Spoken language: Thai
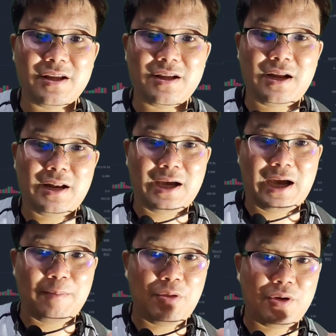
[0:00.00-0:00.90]
ก
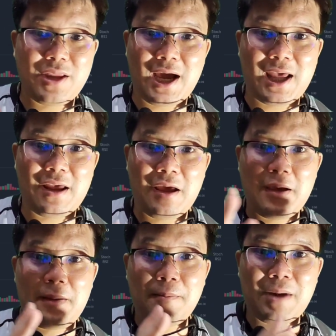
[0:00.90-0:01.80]
นะครับสนใจ
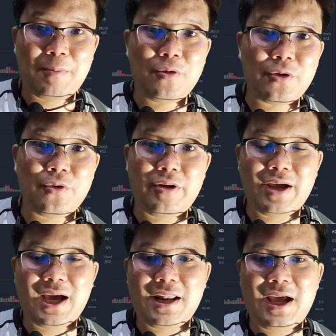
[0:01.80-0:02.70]
มาพูดคุย
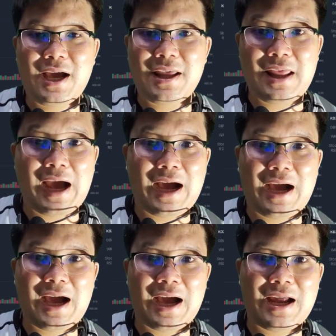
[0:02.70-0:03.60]
ด้วยกันได้อยา
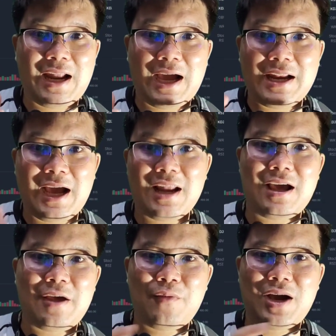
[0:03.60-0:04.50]
กหารายได้
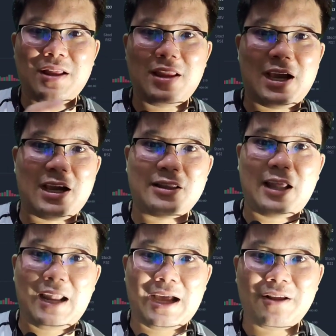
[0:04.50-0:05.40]
รายวันจาก
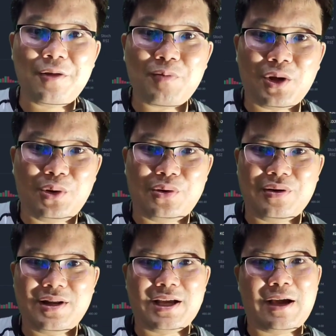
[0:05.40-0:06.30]
ตลาดคริปโต
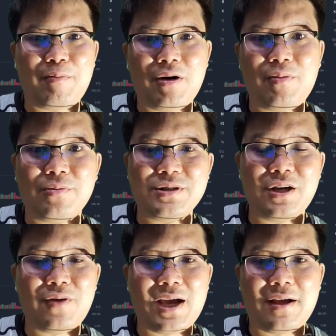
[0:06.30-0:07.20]
นะครับเพราะผม
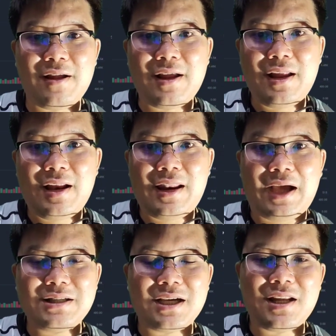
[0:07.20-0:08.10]
เชื่อว่า
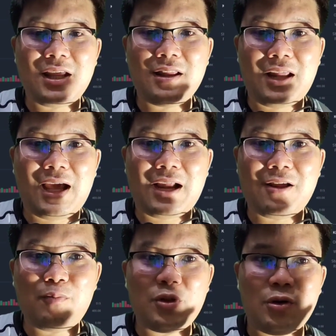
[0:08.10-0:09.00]
หลังจากนี้ตลาด
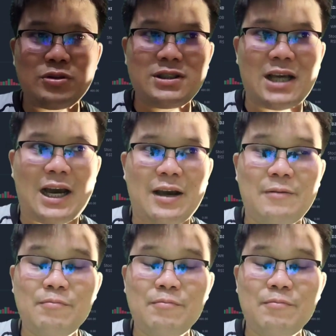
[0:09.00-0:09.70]
คริปโตจะ